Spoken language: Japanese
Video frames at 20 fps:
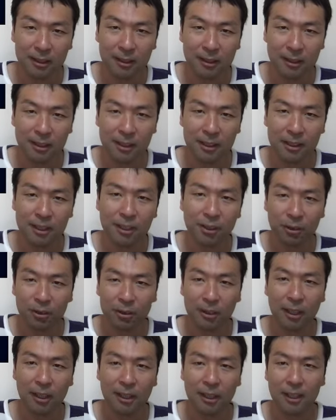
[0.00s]
知識を
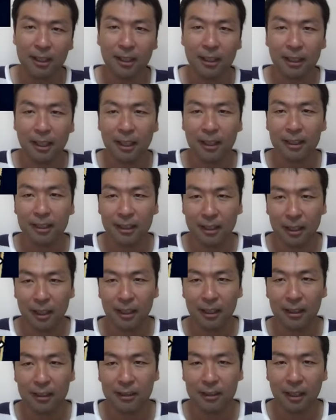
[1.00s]
つけていただい
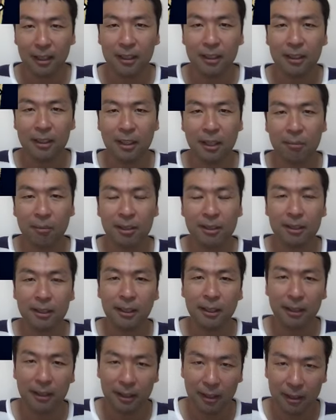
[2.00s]
て詐欺に騙
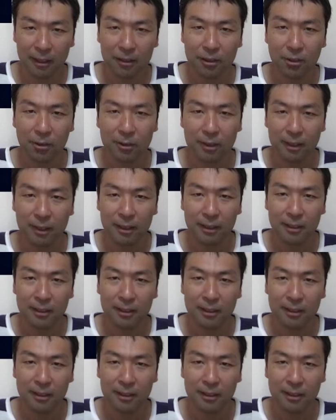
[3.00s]
されないように